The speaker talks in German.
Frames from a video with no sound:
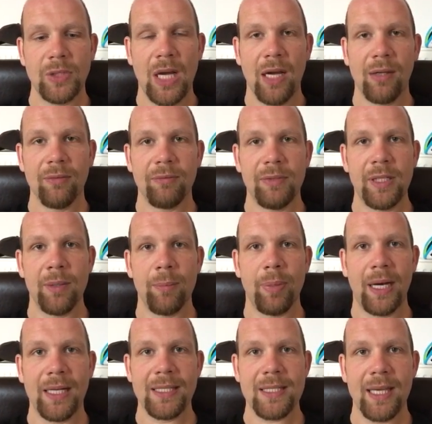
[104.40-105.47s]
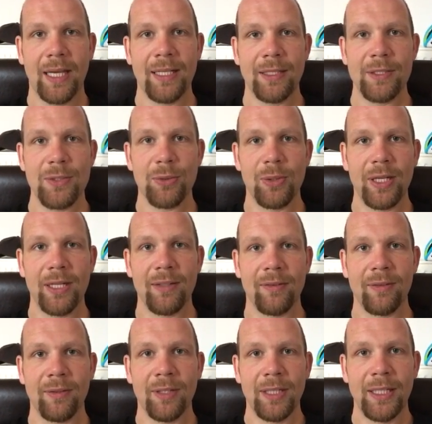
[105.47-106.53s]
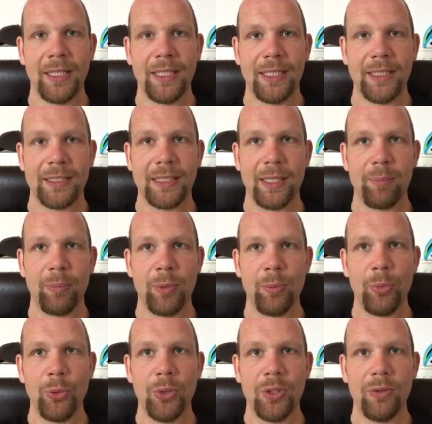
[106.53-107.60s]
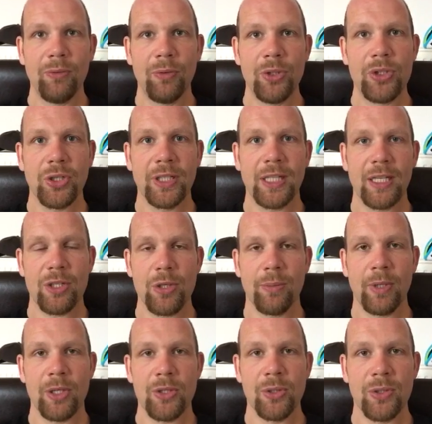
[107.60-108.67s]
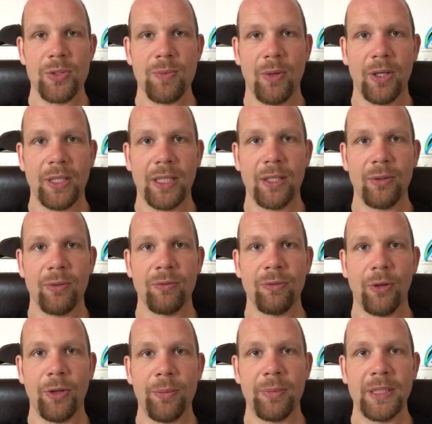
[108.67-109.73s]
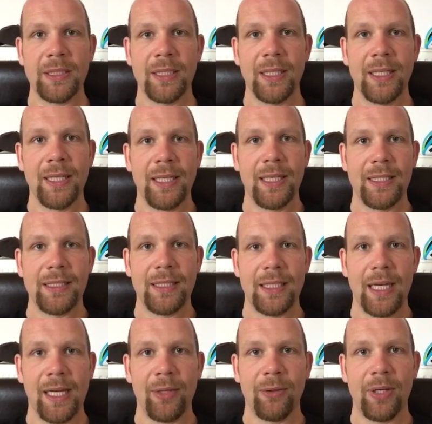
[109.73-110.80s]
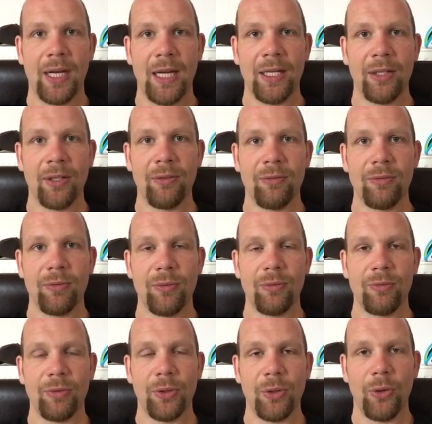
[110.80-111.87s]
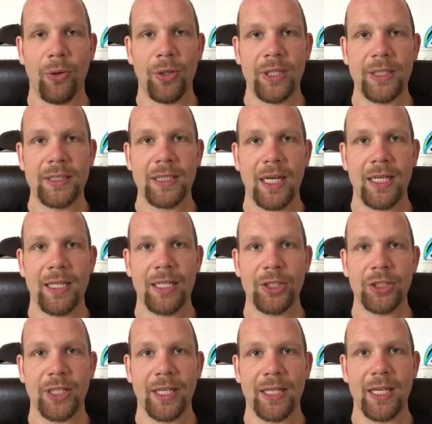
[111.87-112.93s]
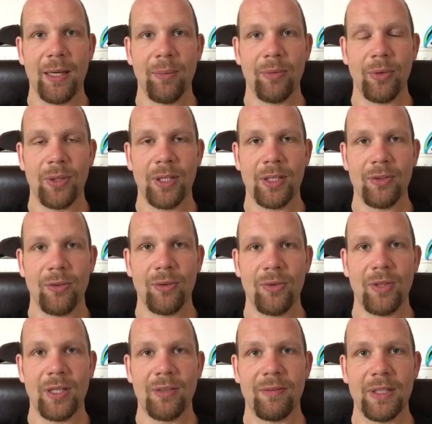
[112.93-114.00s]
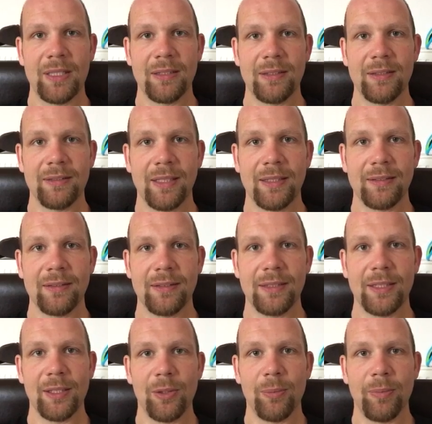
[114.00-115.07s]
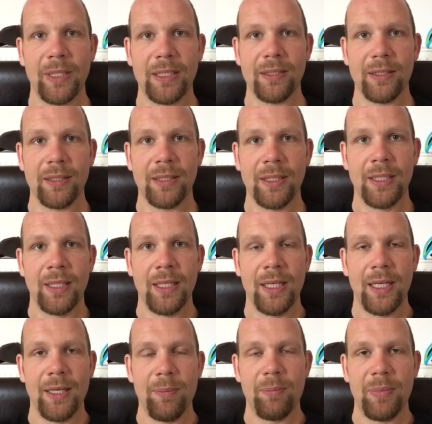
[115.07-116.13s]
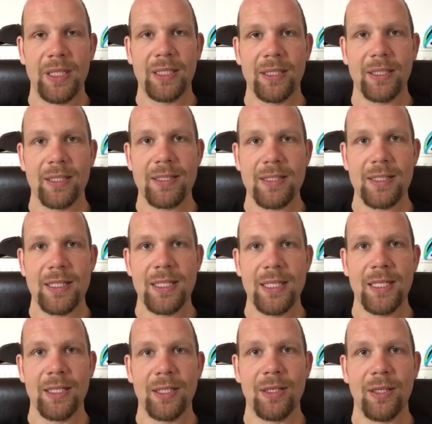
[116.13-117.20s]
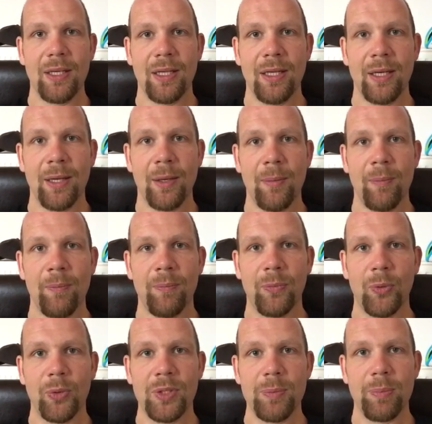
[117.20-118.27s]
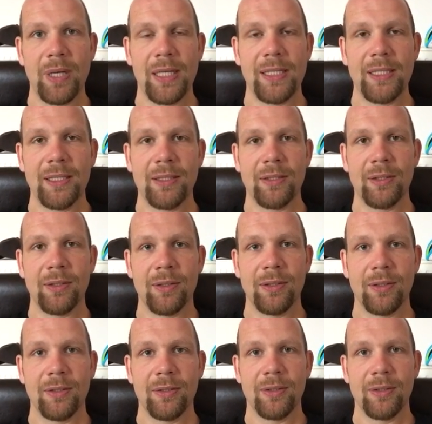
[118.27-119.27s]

ja, wieder ein paar Zeilen zu lesen. Ich gebe mir Mühe, wünsche euch jetzt schon mal ein schönes Wochenende und freue mich, den ein oder anderen von euch an der Strecke am Sonntag zu sehen, wenn ich die 60 Kilometer mit Christine ähm, durch Berlin